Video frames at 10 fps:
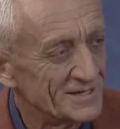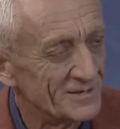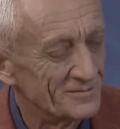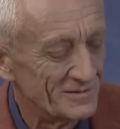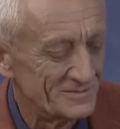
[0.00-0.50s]

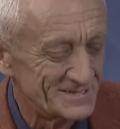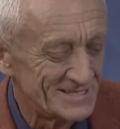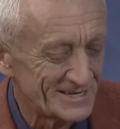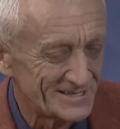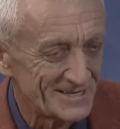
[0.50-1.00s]
наверное, во
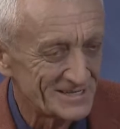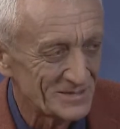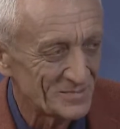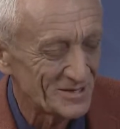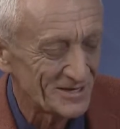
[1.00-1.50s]
всех
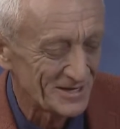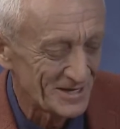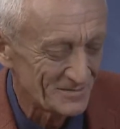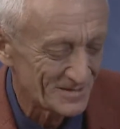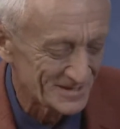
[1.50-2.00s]
наших
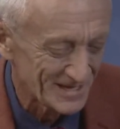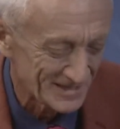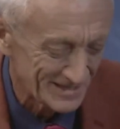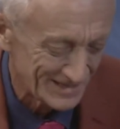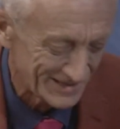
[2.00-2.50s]
программах,
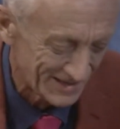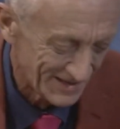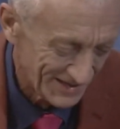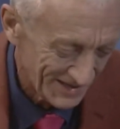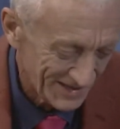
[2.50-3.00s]
так или
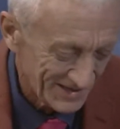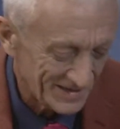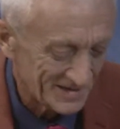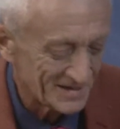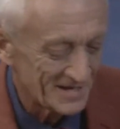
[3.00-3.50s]

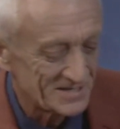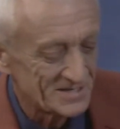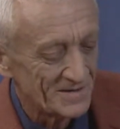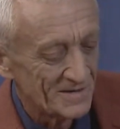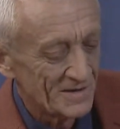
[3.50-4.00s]

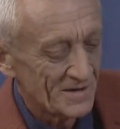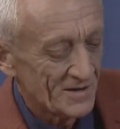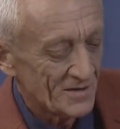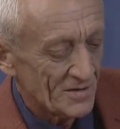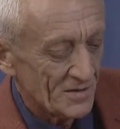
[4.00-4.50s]
иначе.
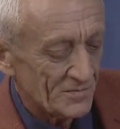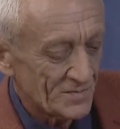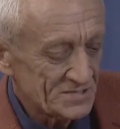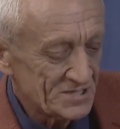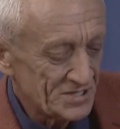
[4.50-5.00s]

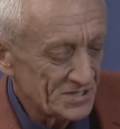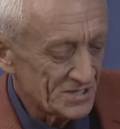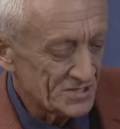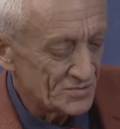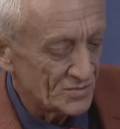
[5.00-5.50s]
Вот с них и
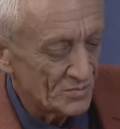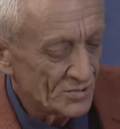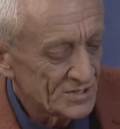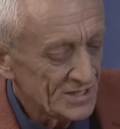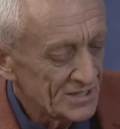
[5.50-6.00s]
начнем.
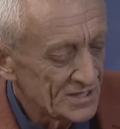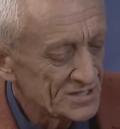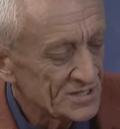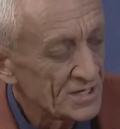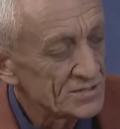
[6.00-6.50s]
Можно ли
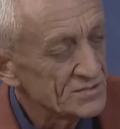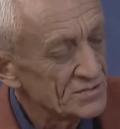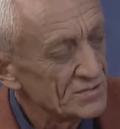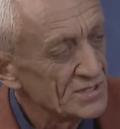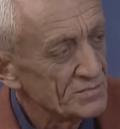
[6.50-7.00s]
иностранцу
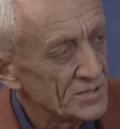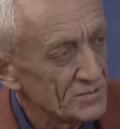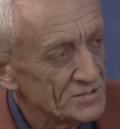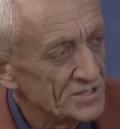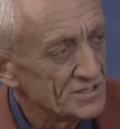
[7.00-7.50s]
сегодня
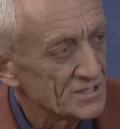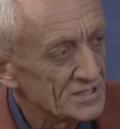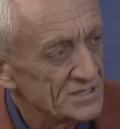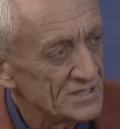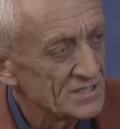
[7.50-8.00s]
получить
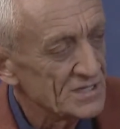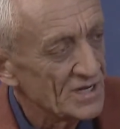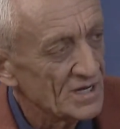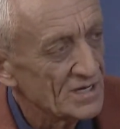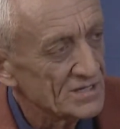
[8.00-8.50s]

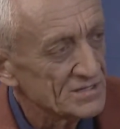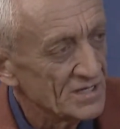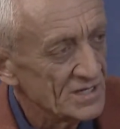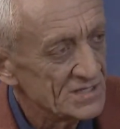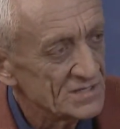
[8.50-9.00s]
российское
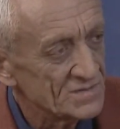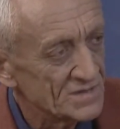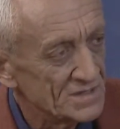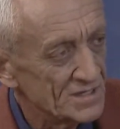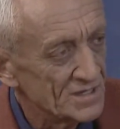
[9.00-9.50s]

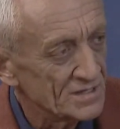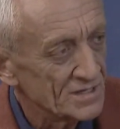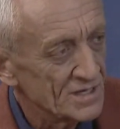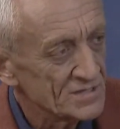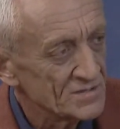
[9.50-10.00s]
гражданство, не
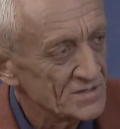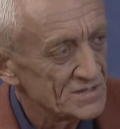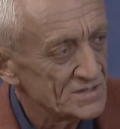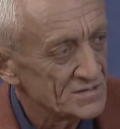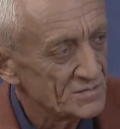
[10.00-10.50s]

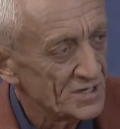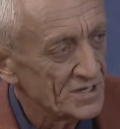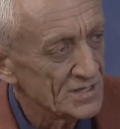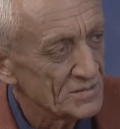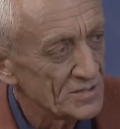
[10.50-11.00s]
отказываясь при
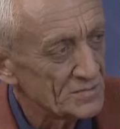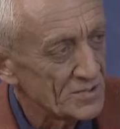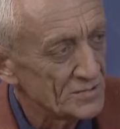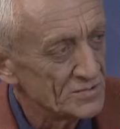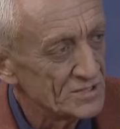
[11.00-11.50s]
этом от
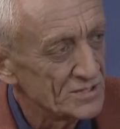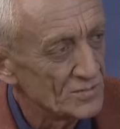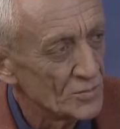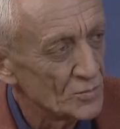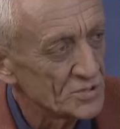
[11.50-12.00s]

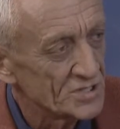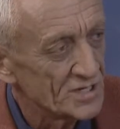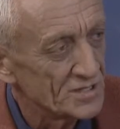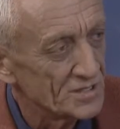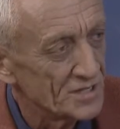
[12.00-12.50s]
полученного уже
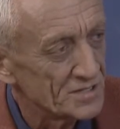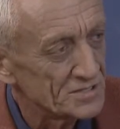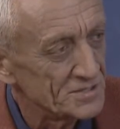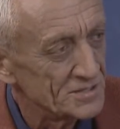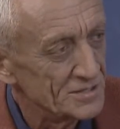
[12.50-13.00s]

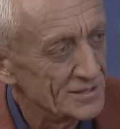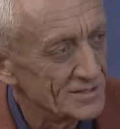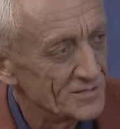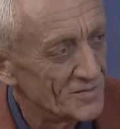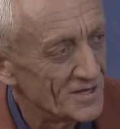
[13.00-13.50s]
однажды или
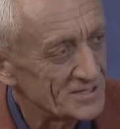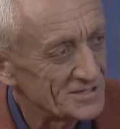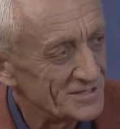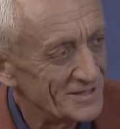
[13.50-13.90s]
дважды?